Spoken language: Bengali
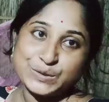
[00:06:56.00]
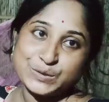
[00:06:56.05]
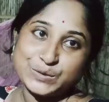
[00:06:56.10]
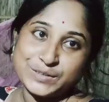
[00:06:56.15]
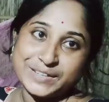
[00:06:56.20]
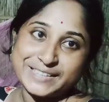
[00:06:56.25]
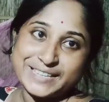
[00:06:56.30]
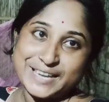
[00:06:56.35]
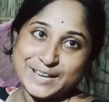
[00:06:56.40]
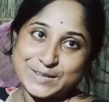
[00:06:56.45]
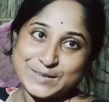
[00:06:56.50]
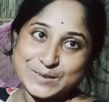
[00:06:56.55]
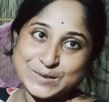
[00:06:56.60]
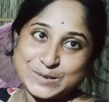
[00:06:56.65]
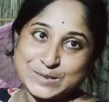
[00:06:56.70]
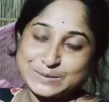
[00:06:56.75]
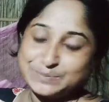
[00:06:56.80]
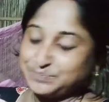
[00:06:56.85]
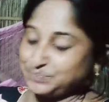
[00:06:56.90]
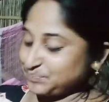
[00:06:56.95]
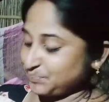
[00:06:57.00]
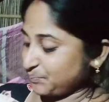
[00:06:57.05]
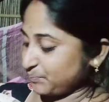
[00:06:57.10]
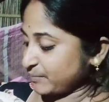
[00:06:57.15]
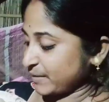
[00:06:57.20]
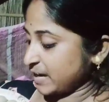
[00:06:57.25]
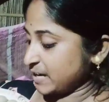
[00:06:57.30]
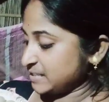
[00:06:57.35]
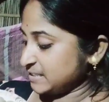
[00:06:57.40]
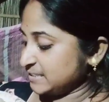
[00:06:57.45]
তো এই দেখো
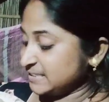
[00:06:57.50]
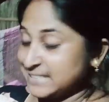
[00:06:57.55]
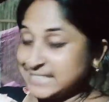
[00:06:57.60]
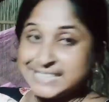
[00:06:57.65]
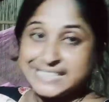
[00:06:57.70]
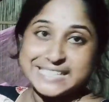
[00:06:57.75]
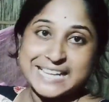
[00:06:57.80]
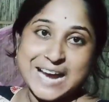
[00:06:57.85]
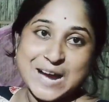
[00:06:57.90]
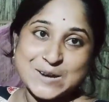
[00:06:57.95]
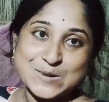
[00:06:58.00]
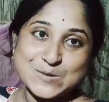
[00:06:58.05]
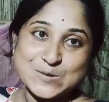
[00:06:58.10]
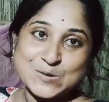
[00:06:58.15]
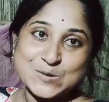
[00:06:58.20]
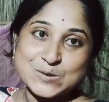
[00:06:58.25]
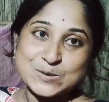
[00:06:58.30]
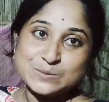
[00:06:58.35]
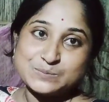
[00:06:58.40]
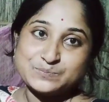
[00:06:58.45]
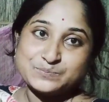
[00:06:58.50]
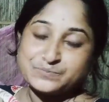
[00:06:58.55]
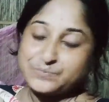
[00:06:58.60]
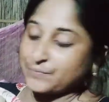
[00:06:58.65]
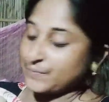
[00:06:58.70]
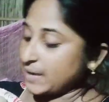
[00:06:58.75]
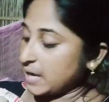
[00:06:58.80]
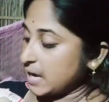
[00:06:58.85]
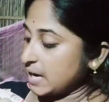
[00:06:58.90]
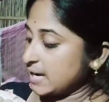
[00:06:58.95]
নাড়ু
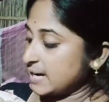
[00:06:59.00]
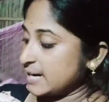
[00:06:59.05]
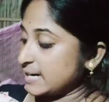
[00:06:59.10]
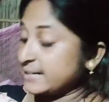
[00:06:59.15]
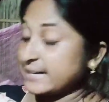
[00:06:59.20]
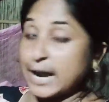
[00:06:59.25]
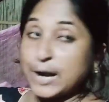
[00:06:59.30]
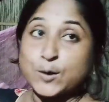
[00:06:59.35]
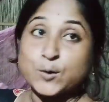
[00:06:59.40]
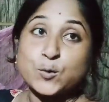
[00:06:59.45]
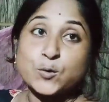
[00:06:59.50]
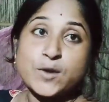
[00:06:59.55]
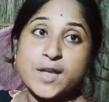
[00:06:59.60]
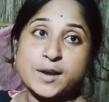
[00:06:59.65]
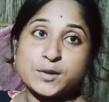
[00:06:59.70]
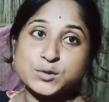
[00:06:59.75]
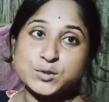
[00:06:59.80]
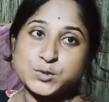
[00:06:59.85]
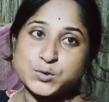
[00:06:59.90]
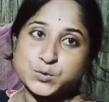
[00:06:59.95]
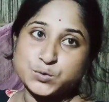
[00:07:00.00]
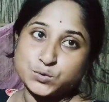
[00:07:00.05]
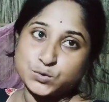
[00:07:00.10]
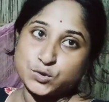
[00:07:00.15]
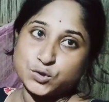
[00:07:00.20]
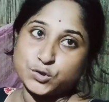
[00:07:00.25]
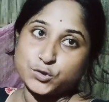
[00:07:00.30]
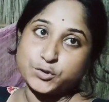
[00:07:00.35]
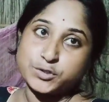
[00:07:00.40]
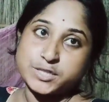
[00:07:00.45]
আর নাড়ুগুলো এখন
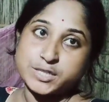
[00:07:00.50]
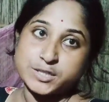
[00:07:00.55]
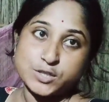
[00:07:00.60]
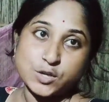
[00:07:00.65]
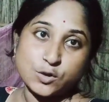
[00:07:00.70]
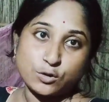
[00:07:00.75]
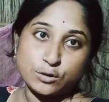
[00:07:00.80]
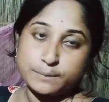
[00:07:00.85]
সুন্দর হয়েছে যখন